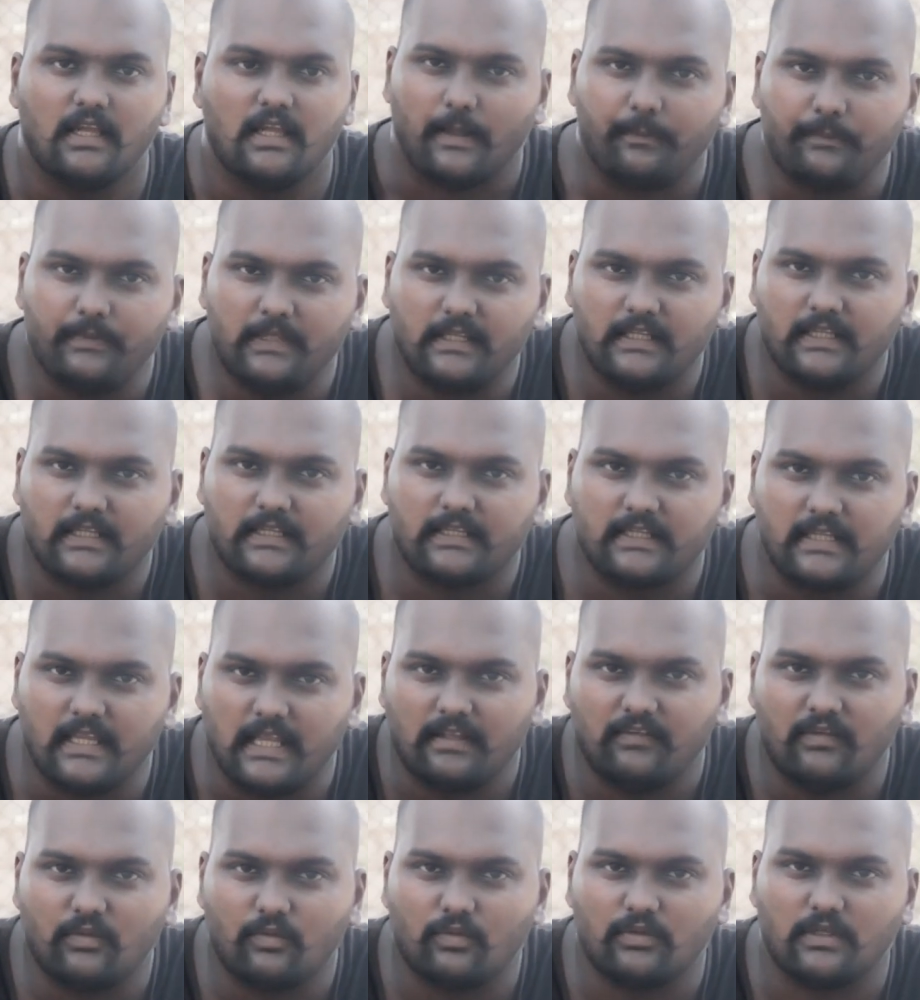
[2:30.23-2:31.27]
அப்படிங்கிற
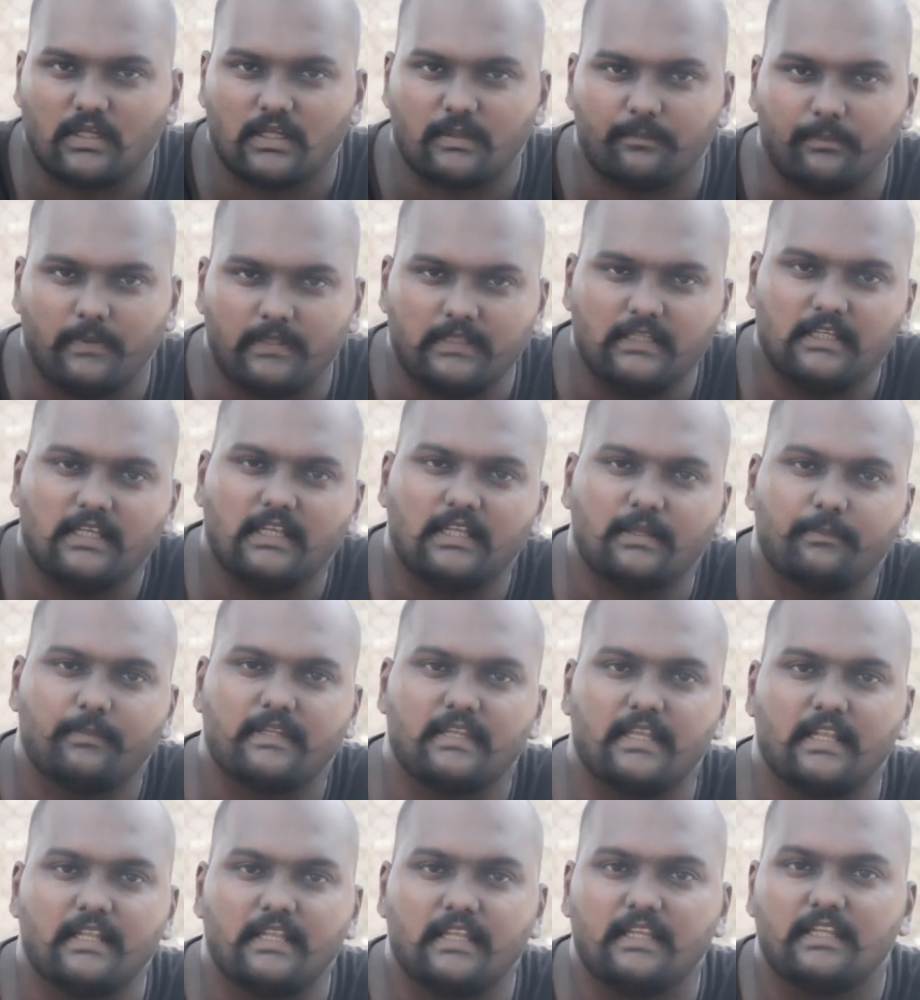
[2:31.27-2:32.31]
கேள்விக்கு உண்டான பதிலை நம்ம
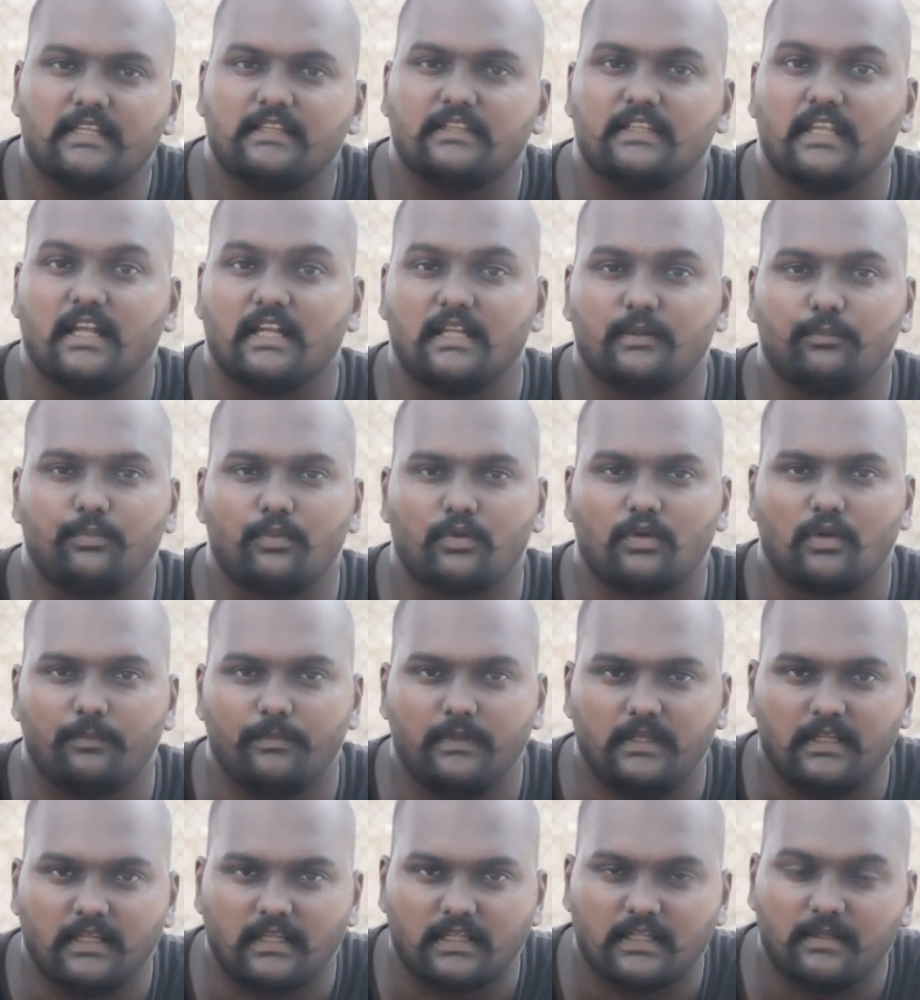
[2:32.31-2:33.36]
என்னைக்கு தேட போகிறோம்
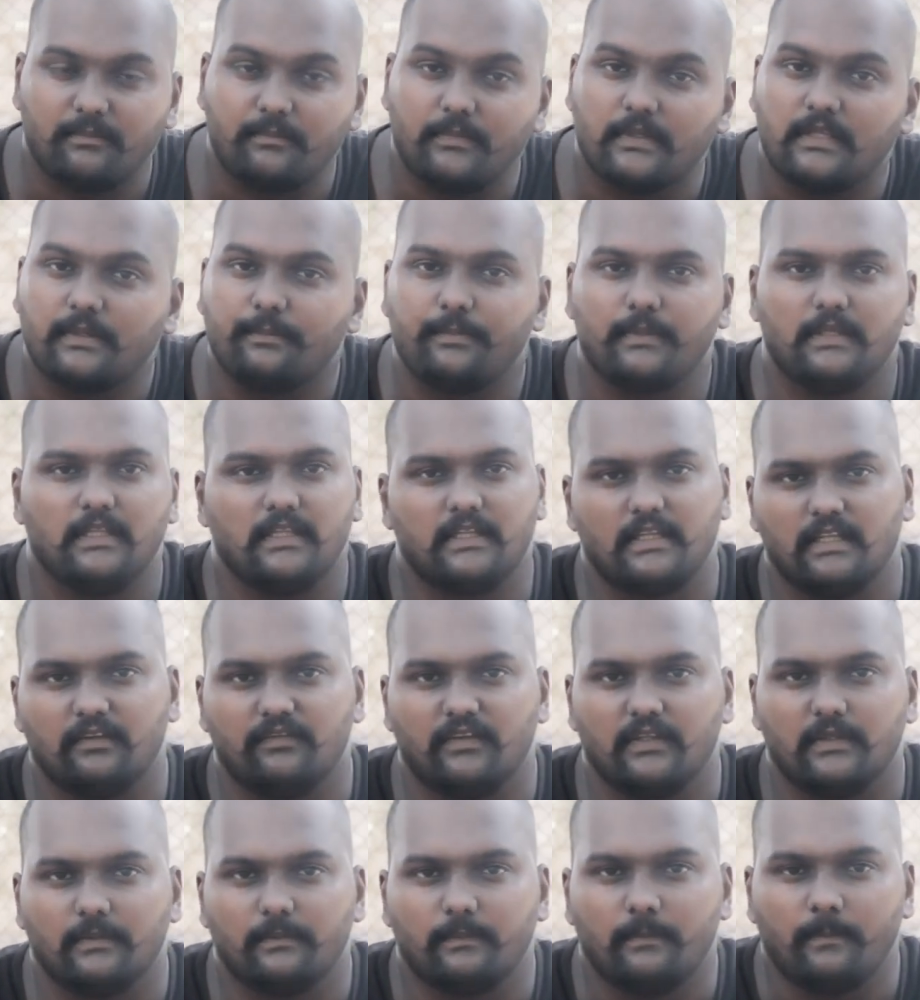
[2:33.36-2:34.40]
அப்படிங்கிறது தான் மிகப்பெரிய
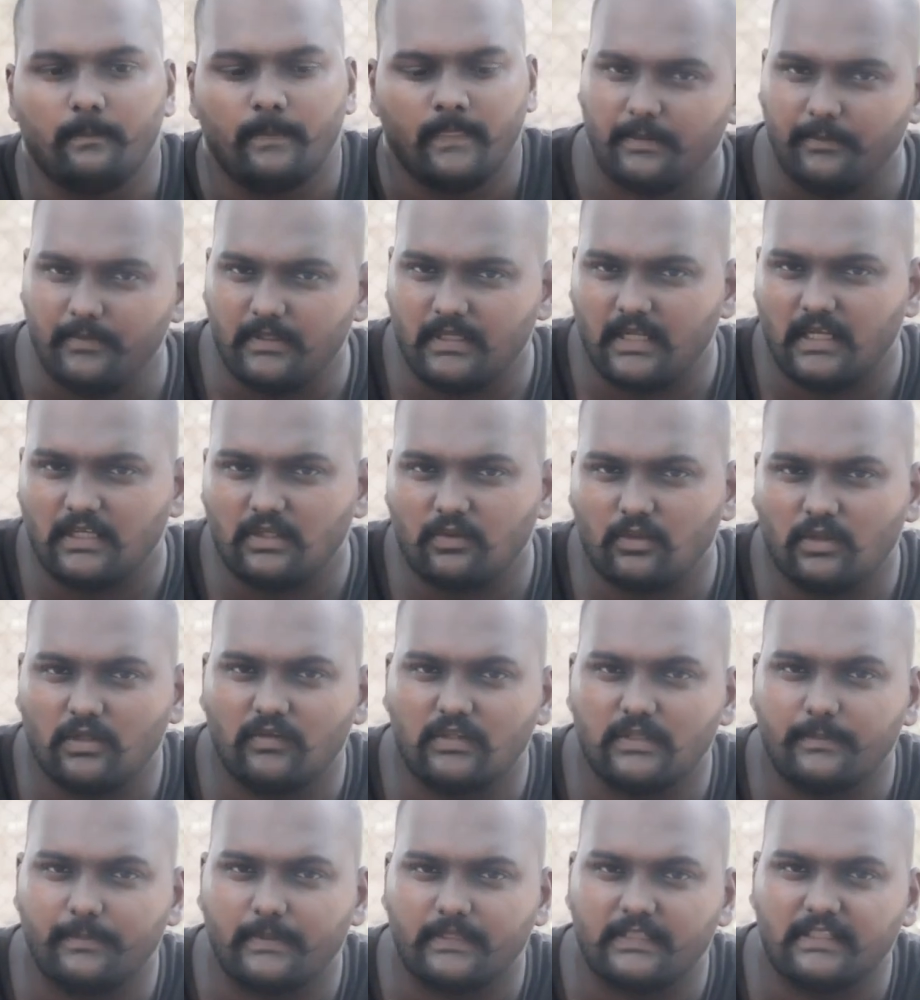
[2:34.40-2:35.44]
கேள்வி தமிழ்நாட்டுக்குள்ளே
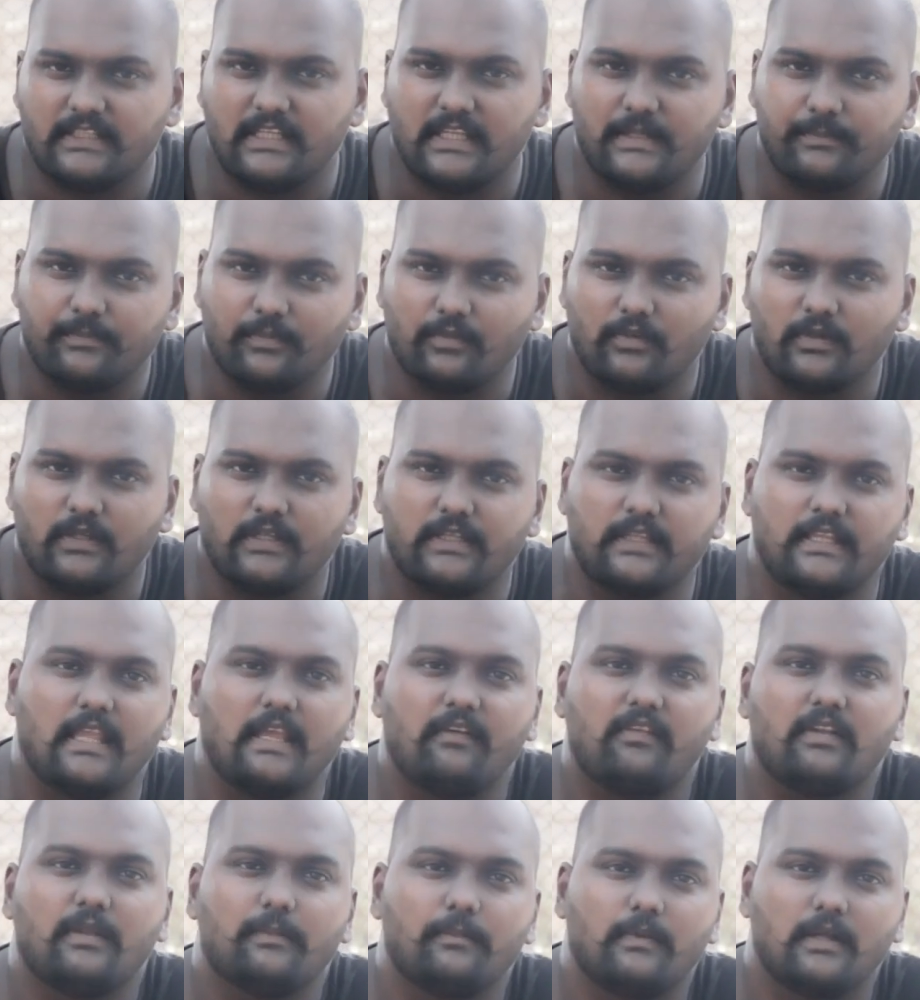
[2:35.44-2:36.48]
வந்து பார்த்திங்கன்னா இப்போ ஒரு
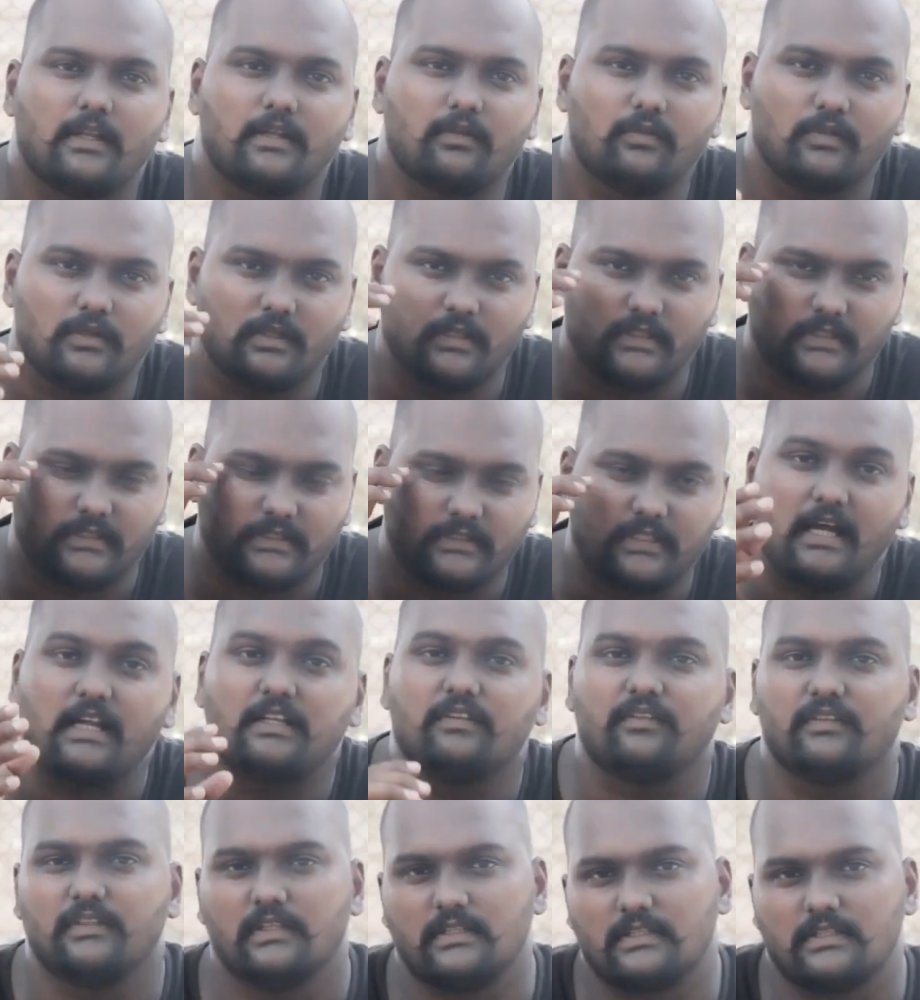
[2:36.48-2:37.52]
கேவலமான ஒரு
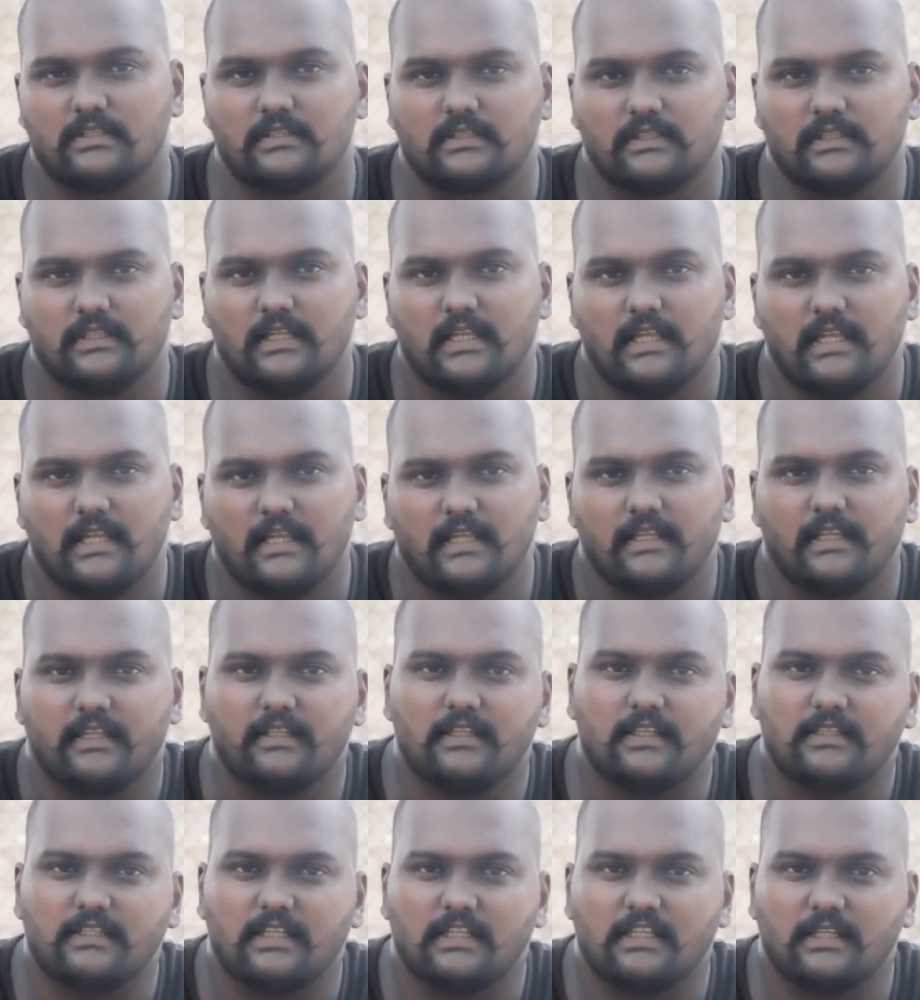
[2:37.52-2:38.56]
தாட் வந்துட்டுருக்கு
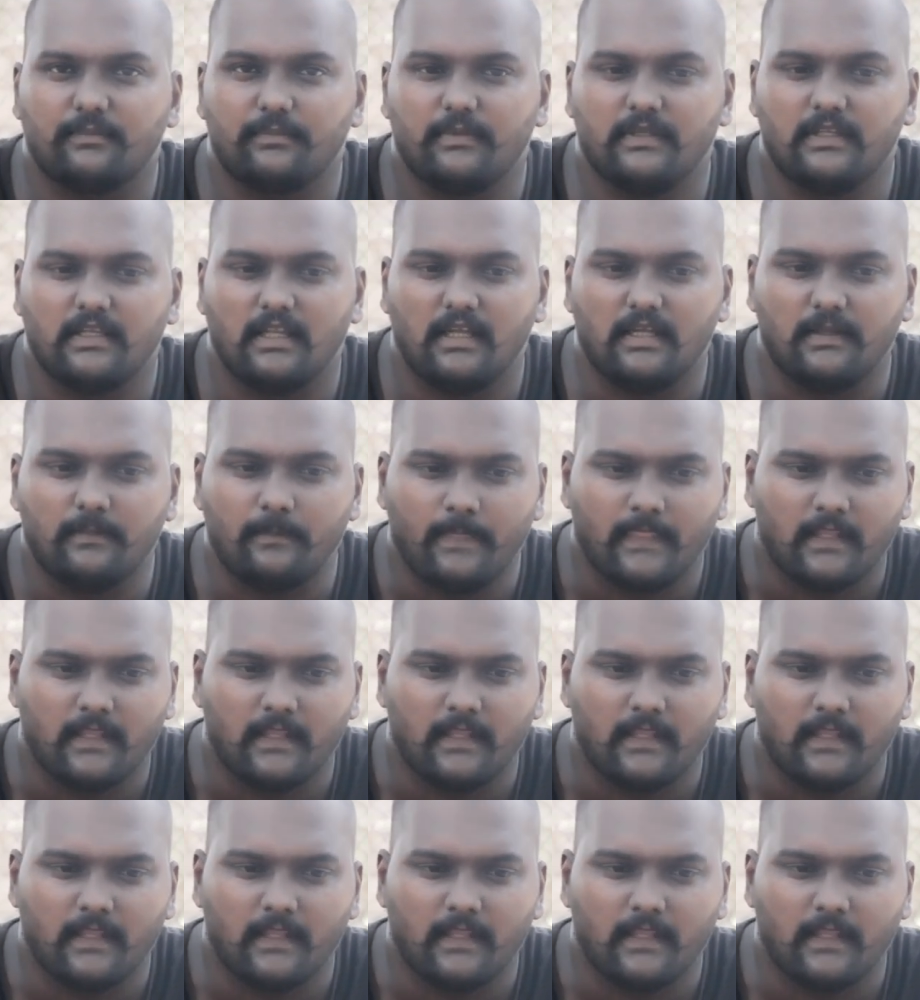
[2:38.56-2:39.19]
என்ன தாட் அப்படின்னா